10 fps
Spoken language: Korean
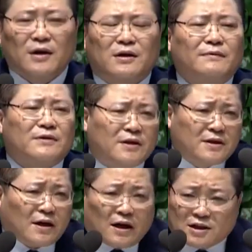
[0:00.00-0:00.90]
여러분
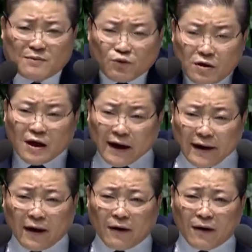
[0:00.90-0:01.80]
진짜 가슴이
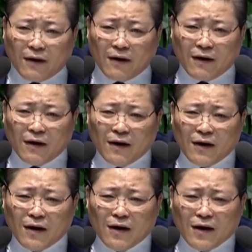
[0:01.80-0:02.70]
울렁하네요.
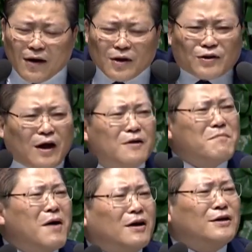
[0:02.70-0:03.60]
나는
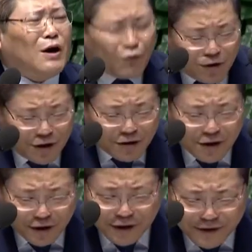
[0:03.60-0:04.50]
막 그냥
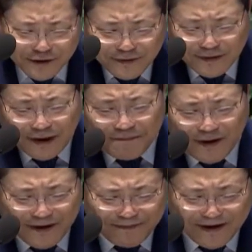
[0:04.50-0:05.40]
울렁거리는단
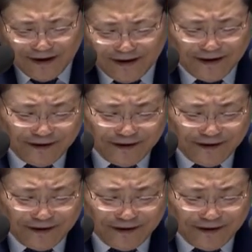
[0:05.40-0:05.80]
말입니다.